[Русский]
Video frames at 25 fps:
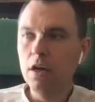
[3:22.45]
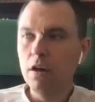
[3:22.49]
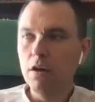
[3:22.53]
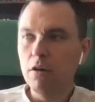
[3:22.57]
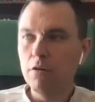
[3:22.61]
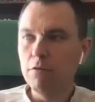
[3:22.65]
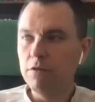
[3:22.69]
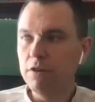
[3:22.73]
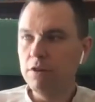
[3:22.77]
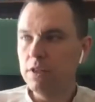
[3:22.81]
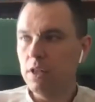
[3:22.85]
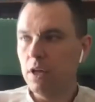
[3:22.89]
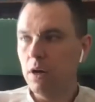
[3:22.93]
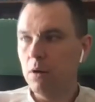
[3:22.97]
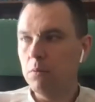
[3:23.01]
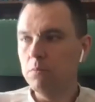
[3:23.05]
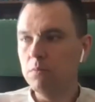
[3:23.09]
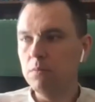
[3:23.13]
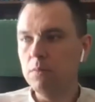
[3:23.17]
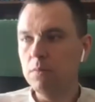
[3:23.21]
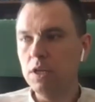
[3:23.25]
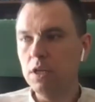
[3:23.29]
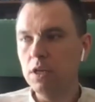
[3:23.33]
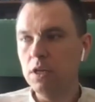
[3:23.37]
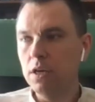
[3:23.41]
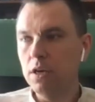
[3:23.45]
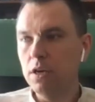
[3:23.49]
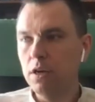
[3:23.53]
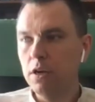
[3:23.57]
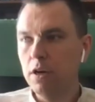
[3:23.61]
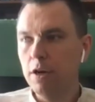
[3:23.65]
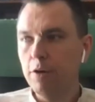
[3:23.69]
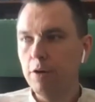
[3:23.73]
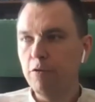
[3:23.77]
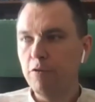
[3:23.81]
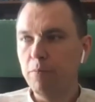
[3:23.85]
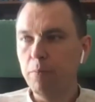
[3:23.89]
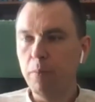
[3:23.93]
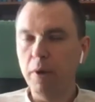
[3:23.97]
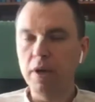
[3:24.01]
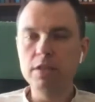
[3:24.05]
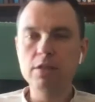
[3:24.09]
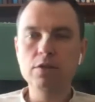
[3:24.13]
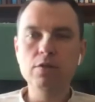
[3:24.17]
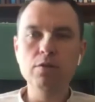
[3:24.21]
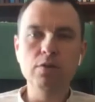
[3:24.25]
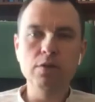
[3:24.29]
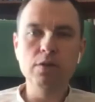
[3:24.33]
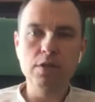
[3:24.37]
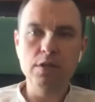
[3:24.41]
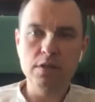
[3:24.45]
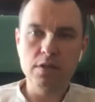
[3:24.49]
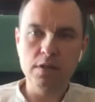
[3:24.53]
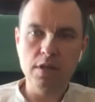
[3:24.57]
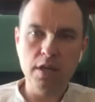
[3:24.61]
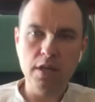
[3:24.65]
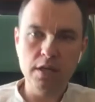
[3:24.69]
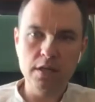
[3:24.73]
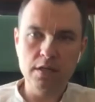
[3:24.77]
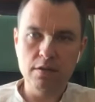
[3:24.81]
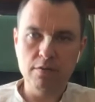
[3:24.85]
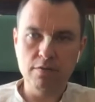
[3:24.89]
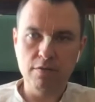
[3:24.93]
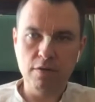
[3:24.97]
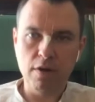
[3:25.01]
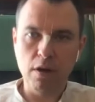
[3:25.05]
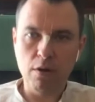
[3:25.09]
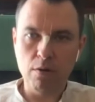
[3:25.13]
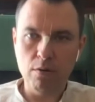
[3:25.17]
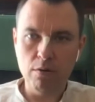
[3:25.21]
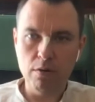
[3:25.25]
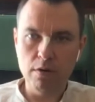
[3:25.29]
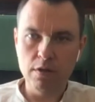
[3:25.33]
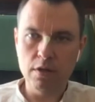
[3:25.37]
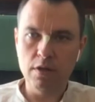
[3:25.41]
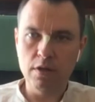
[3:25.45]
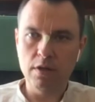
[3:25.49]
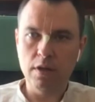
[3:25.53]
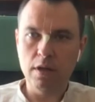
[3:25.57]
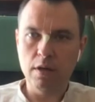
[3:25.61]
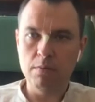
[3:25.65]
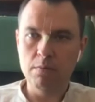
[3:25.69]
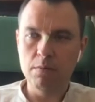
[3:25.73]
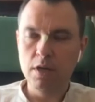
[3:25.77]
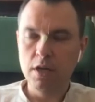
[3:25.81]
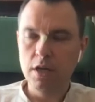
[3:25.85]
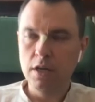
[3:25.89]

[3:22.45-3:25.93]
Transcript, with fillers: Вы там не впадете, знаете, в какое-то там